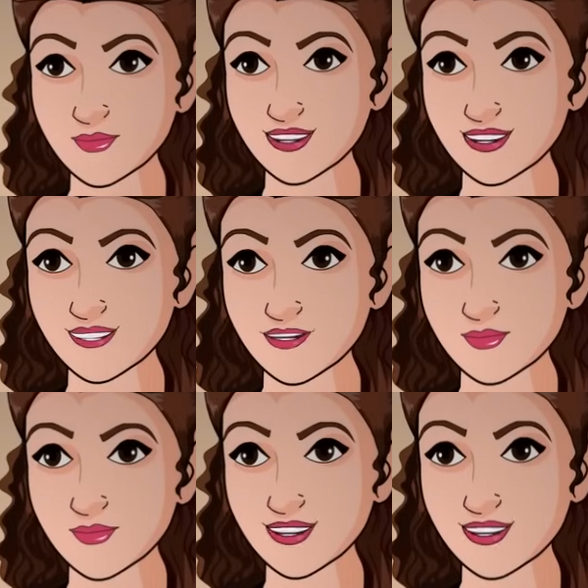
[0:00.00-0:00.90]
मम्मी
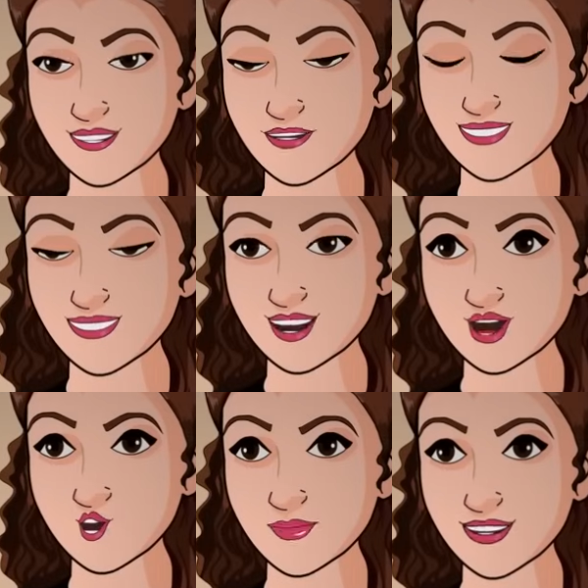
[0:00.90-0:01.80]
उसके पास कोई
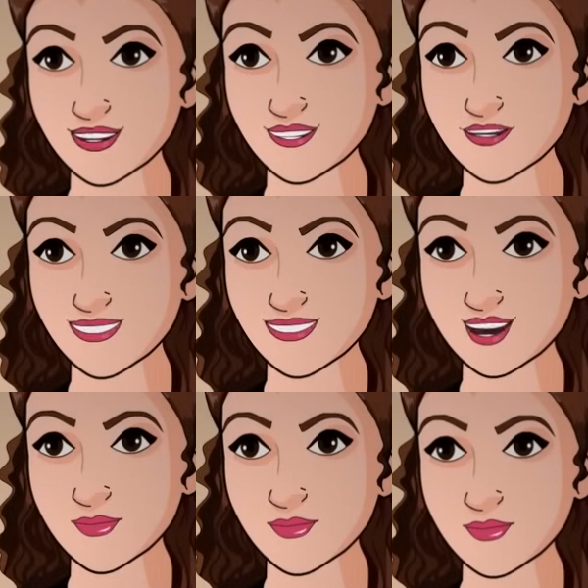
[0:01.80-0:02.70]
प्रॉपर्टी तो नहीं है
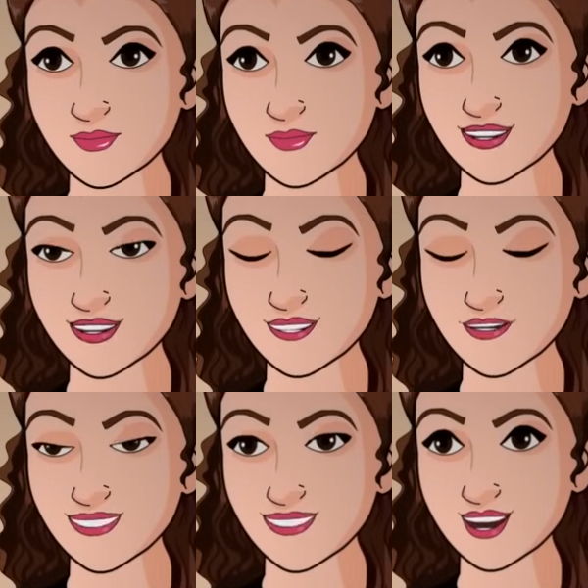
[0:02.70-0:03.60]
लेकिन
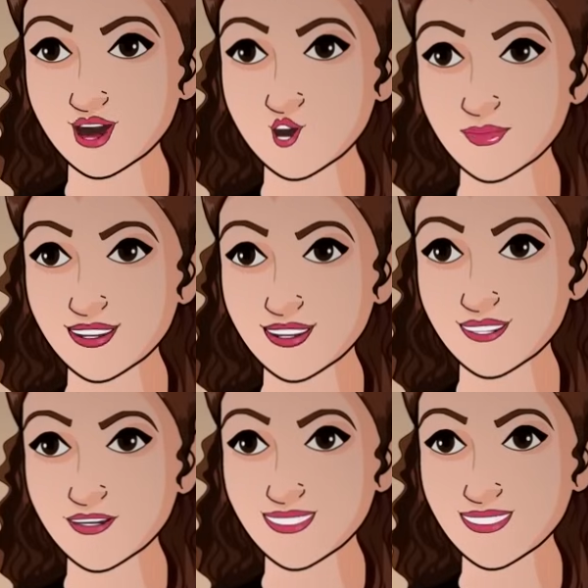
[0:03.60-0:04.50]
वह बहुत ही
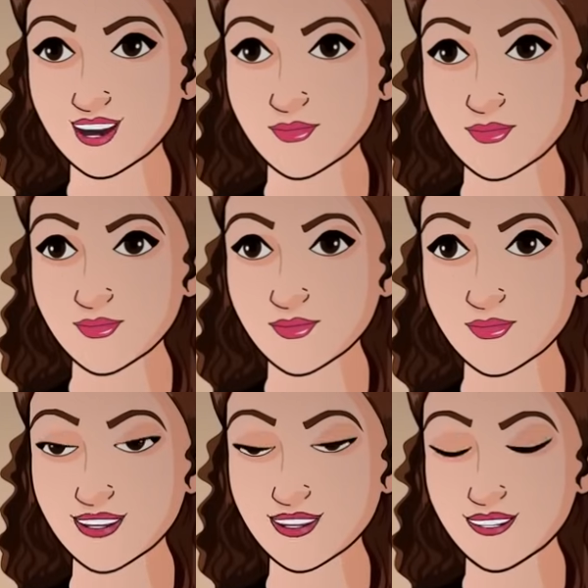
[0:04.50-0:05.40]
टैलेंटेड है
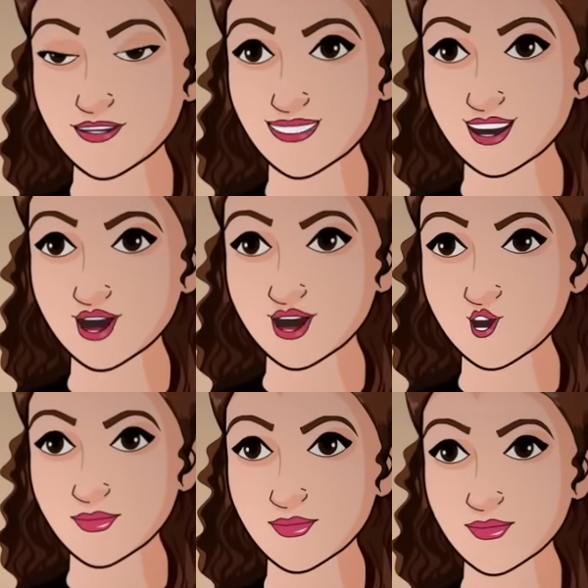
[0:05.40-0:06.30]
और मुझे पता है
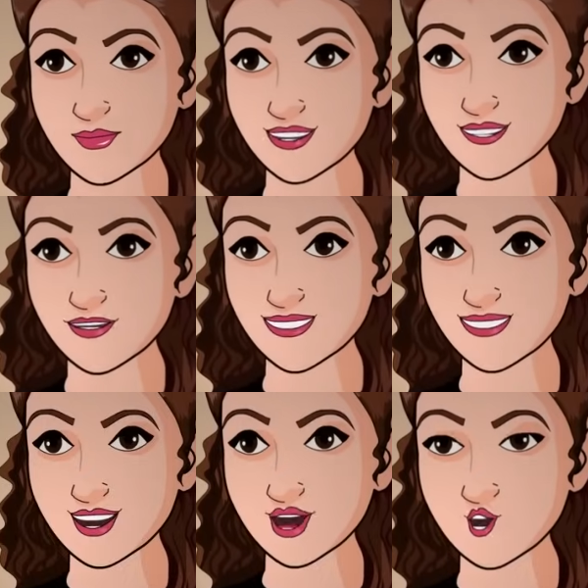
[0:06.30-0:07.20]
कि एक
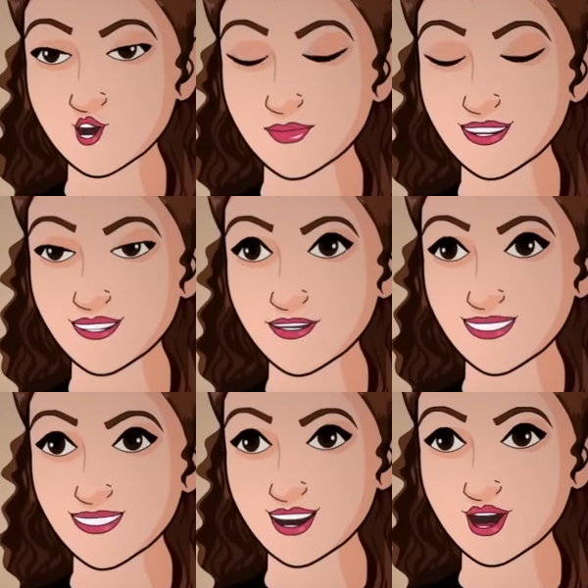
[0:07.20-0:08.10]
दिन वह हर मुकाम
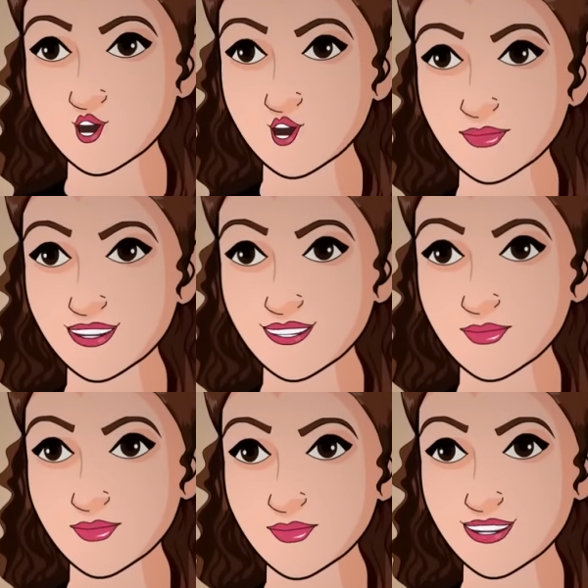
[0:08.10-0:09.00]
हासिल करेगा
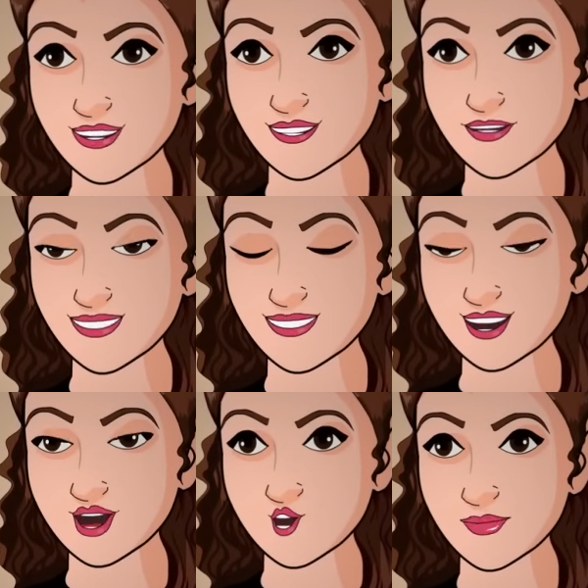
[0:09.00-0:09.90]
जिससे मुझे
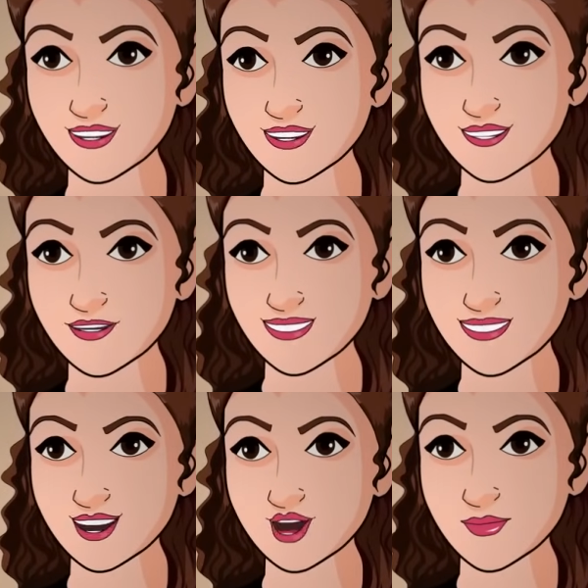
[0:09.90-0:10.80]
हर खुशी मिल पाएगी